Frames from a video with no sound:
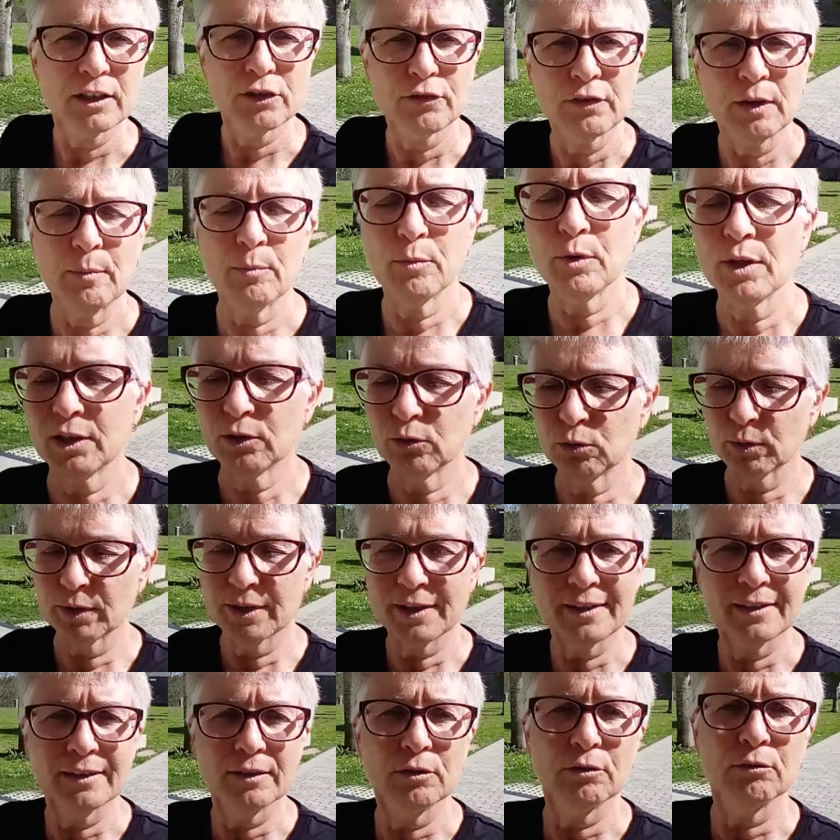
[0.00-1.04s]
je fais un peu la
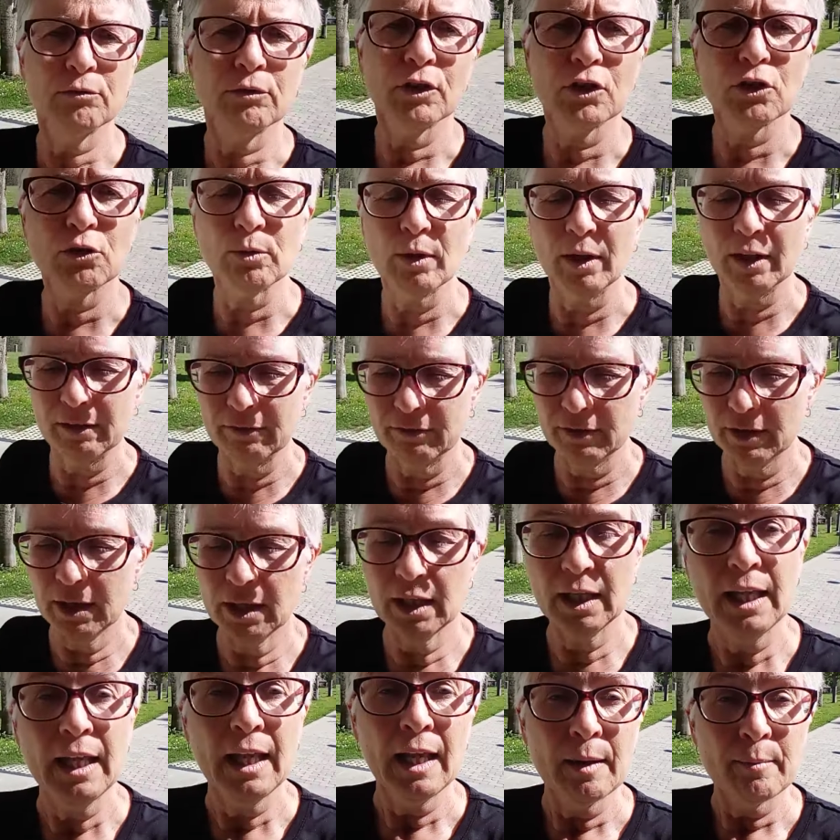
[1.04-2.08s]
touriste une fois que je suis arrivée.
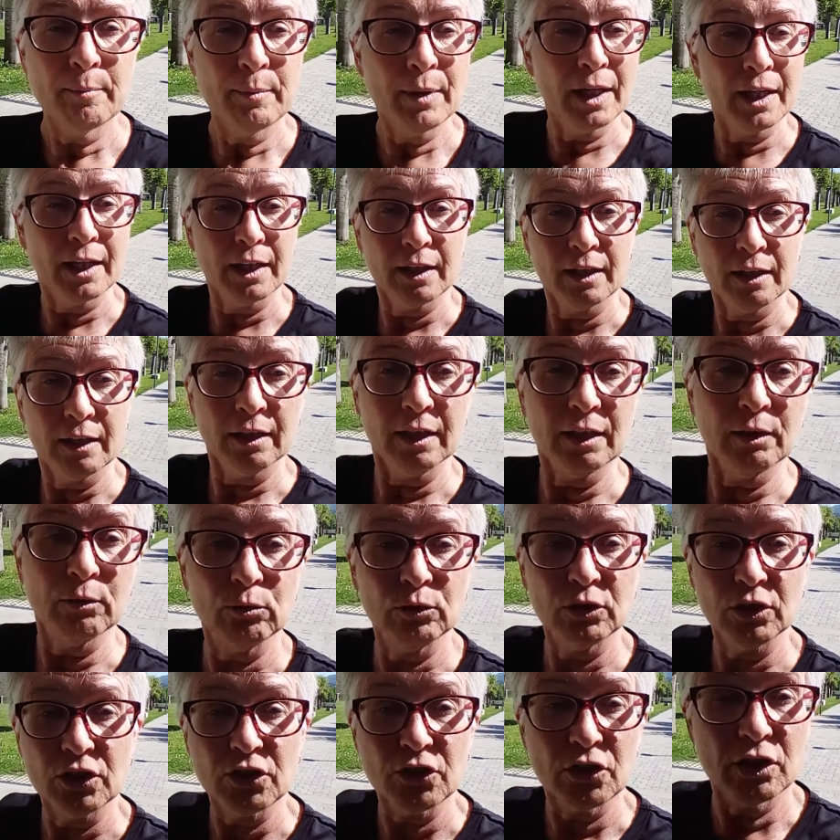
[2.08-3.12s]
Ben,
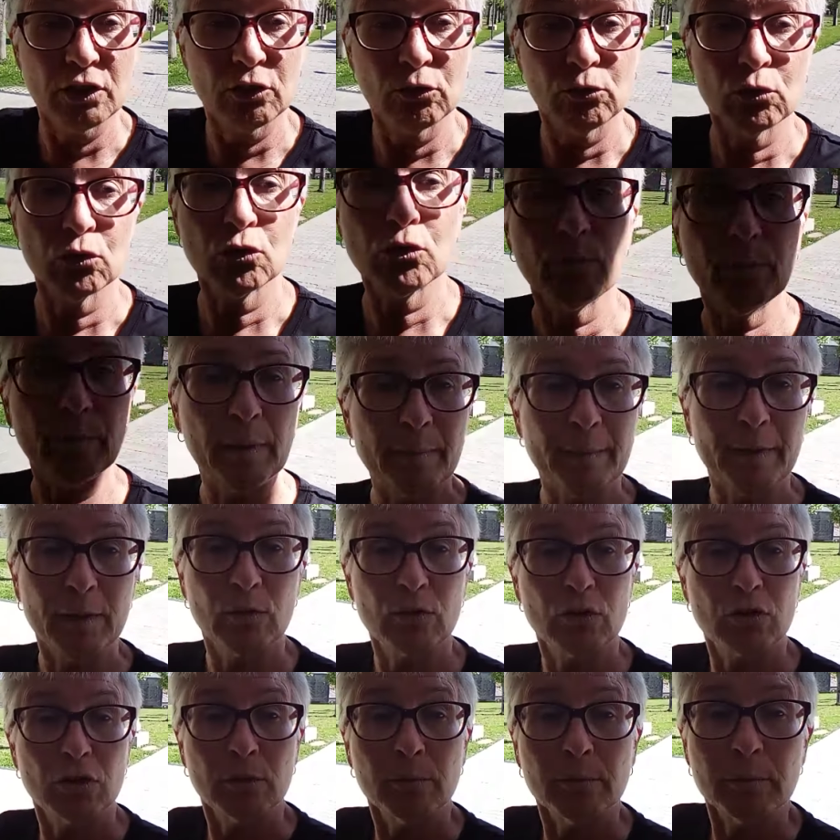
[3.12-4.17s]
écoutez, j'ai toujours pas mal aux
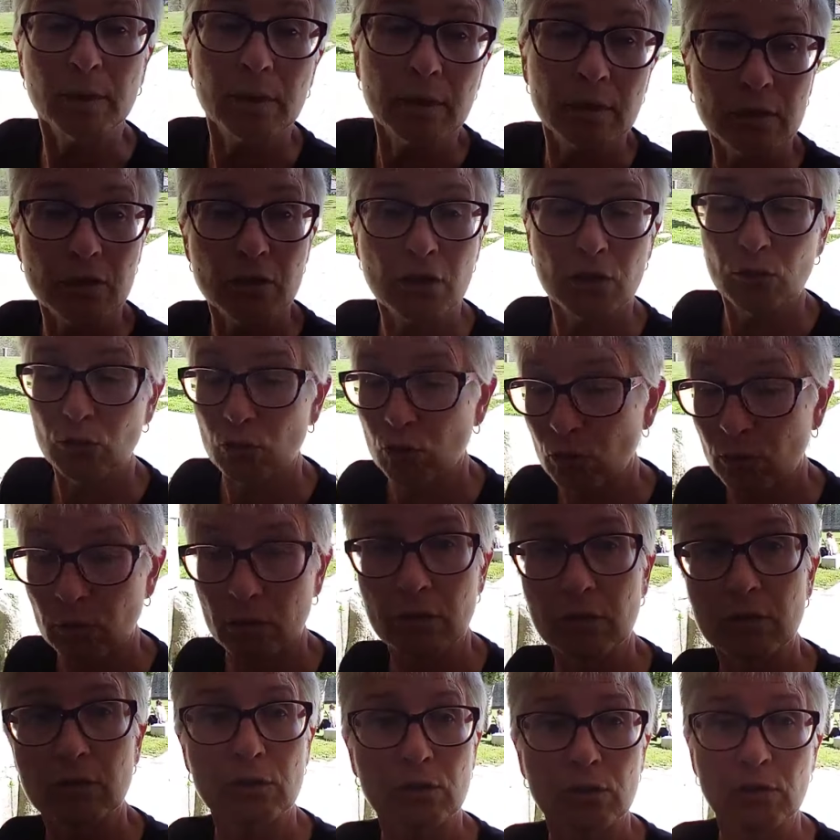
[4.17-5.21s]
jambes. Hein. J'ai toujours,
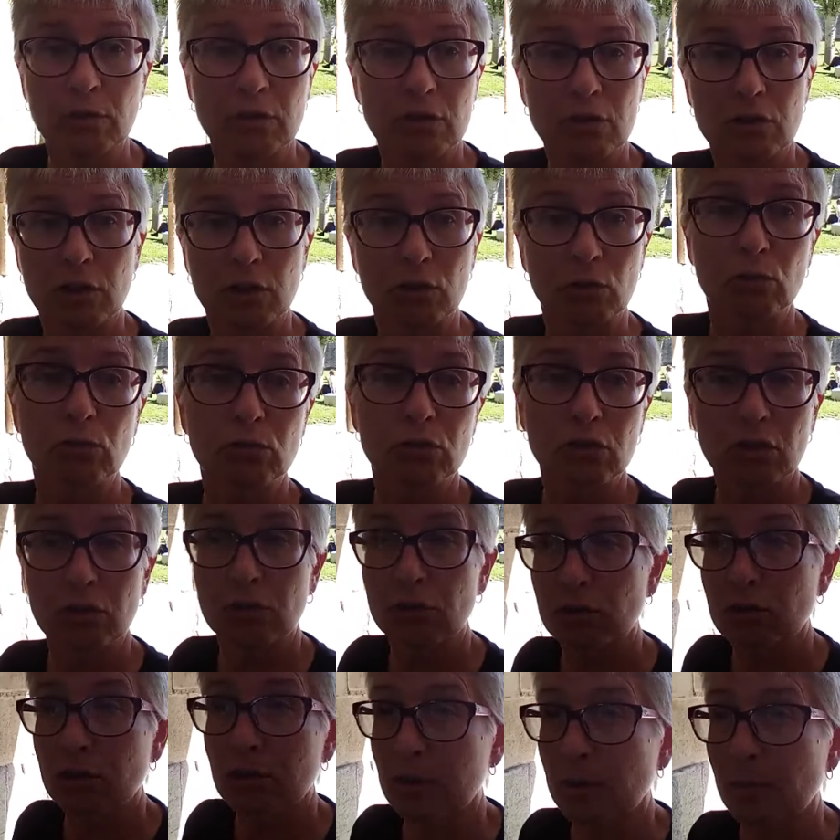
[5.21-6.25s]
euh,
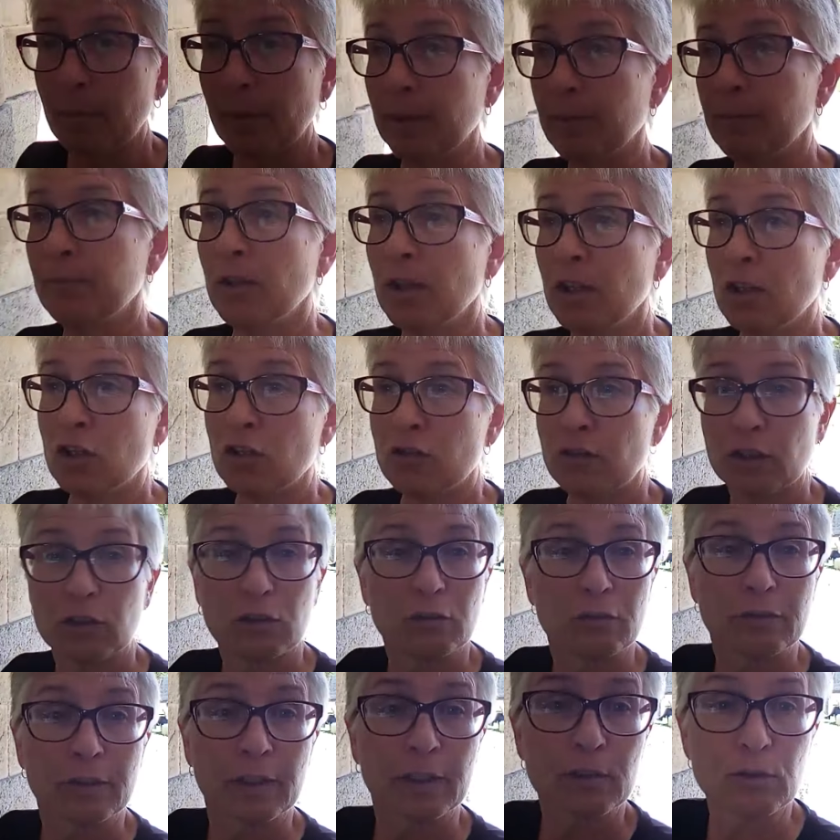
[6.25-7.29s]
je, sais pas, je viens
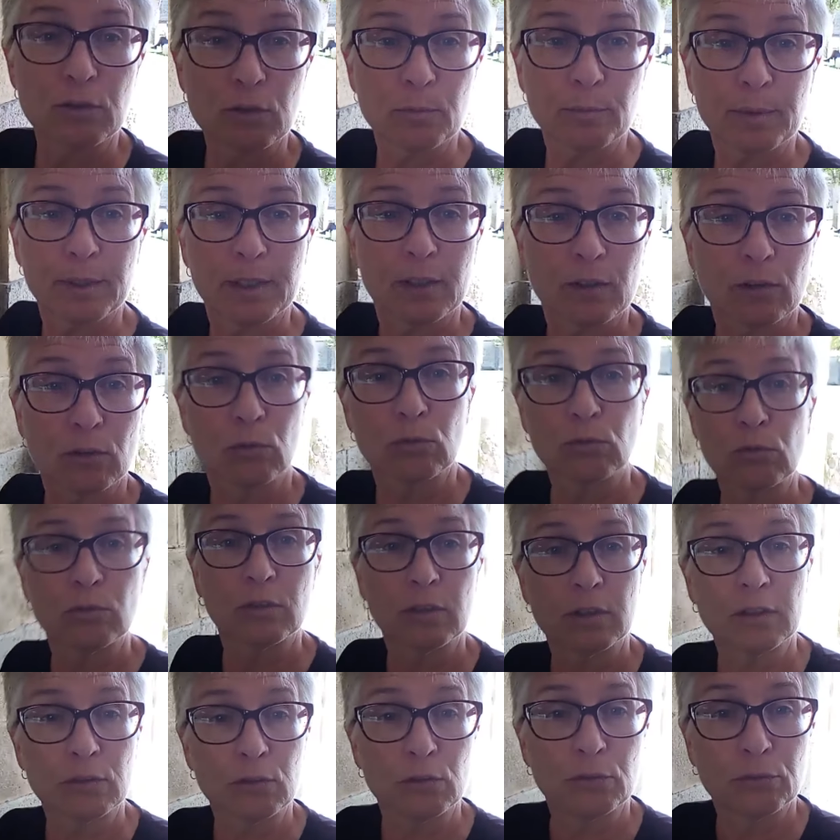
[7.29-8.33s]
de faire une super rando
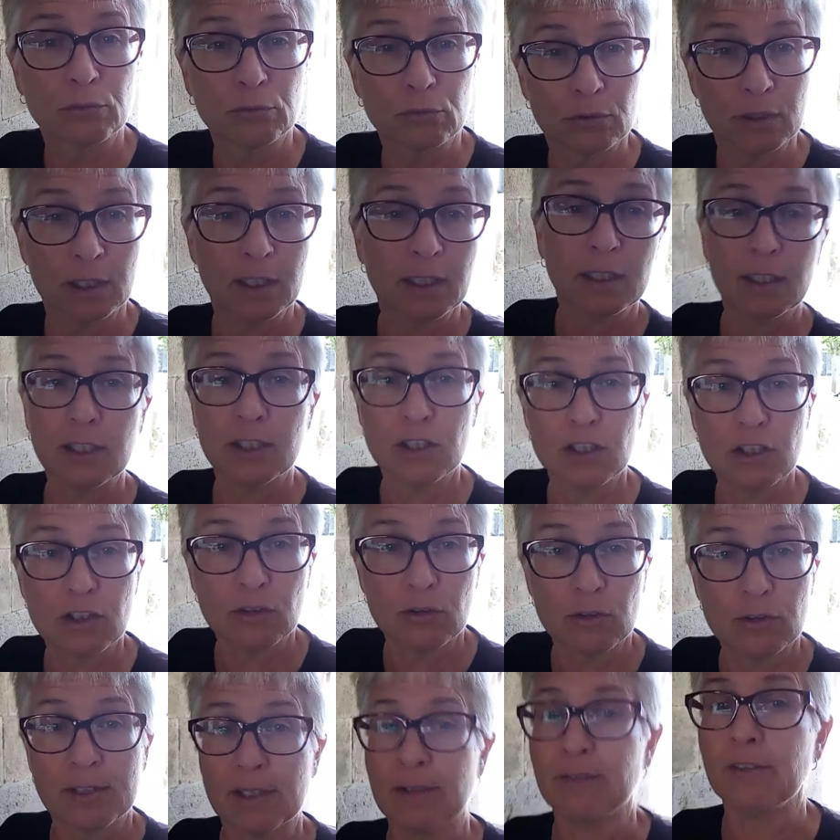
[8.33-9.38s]
euh, de fou là et
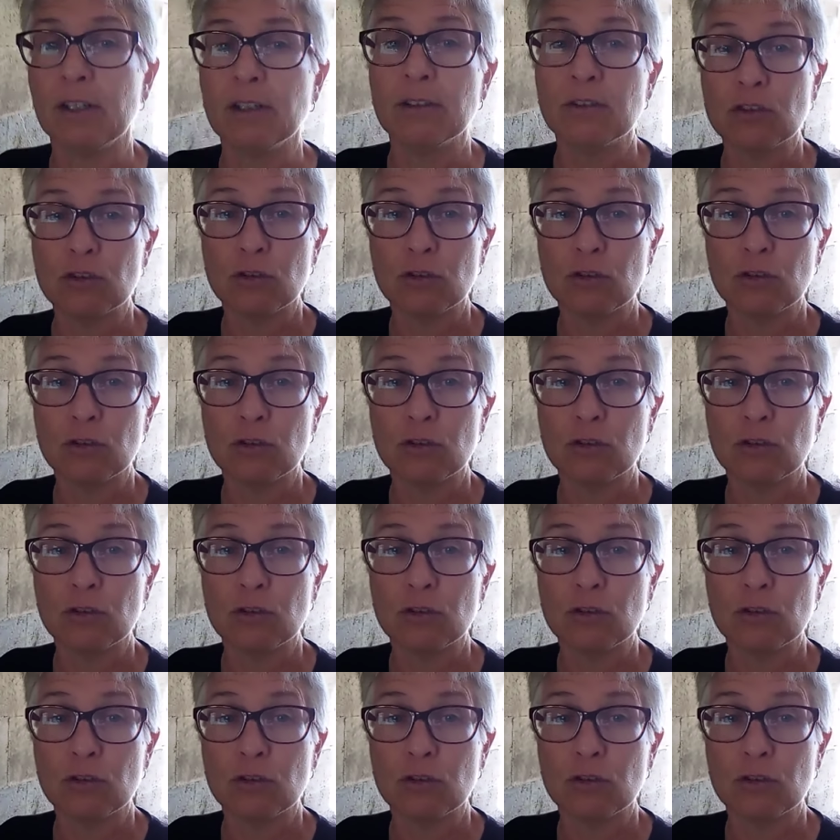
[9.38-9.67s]
je, ça va.